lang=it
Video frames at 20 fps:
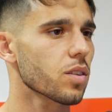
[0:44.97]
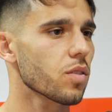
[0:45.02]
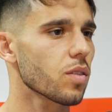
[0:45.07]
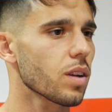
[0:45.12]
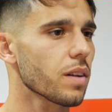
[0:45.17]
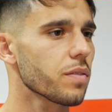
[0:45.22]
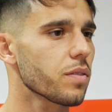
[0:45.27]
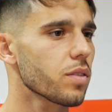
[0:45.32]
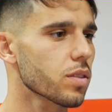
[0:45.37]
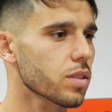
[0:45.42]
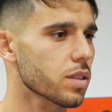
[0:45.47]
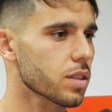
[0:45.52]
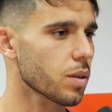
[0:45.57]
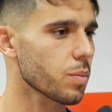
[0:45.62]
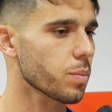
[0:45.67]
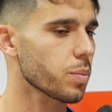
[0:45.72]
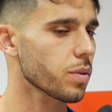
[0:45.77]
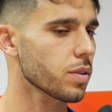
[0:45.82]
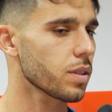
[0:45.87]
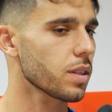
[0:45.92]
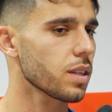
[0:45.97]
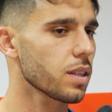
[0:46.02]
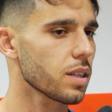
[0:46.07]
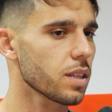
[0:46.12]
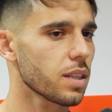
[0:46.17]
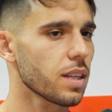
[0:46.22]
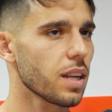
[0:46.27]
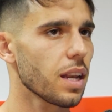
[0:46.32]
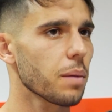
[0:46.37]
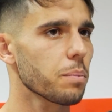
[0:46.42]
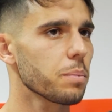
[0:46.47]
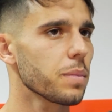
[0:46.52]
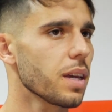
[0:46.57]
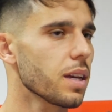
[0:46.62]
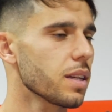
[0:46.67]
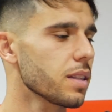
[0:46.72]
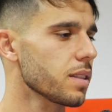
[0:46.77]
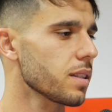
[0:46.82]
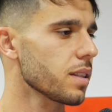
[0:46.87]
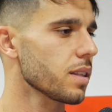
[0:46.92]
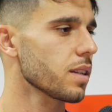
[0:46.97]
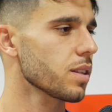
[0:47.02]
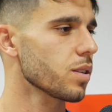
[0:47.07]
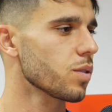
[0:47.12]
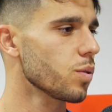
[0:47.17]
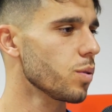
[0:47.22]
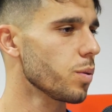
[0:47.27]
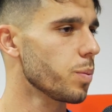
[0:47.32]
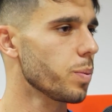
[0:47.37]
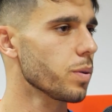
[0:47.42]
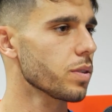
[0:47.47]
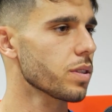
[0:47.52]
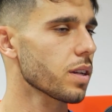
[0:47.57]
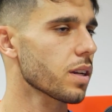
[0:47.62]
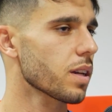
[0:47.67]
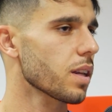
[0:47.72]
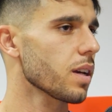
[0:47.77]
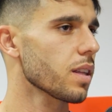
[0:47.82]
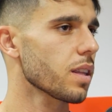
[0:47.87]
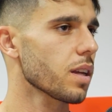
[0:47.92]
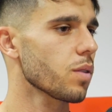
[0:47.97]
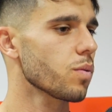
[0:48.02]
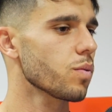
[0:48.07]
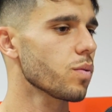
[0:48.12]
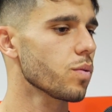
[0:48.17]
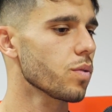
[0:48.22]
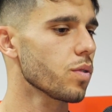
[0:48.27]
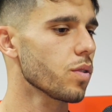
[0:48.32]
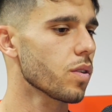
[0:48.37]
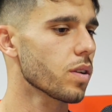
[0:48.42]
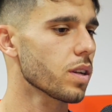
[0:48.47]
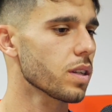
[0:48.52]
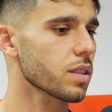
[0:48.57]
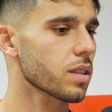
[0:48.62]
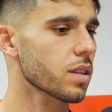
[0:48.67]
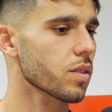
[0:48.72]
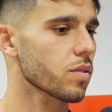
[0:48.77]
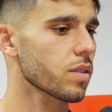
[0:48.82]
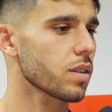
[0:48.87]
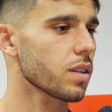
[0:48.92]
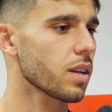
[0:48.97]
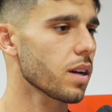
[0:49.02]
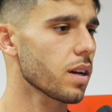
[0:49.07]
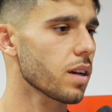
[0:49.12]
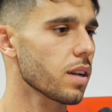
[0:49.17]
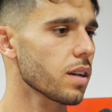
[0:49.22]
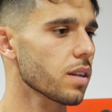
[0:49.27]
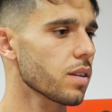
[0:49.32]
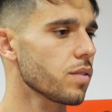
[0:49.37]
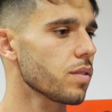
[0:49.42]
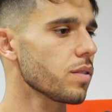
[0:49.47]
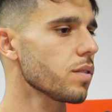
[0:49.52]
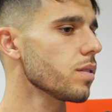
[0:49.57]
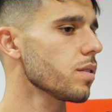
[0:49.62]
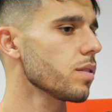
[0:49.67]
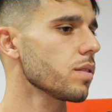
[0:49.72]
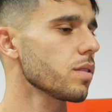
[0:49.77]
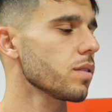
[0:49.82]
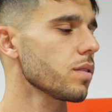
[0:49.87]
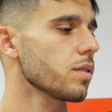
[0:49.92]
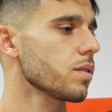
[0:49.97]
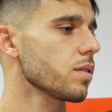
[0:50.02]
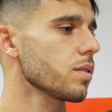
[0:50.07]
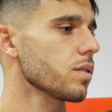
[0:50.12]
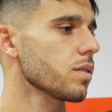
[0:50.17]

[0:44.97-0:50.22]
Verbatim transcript: con, la forza un po' de, dell'ambiente, del gruppo, si è creata un'unione straordinaria con,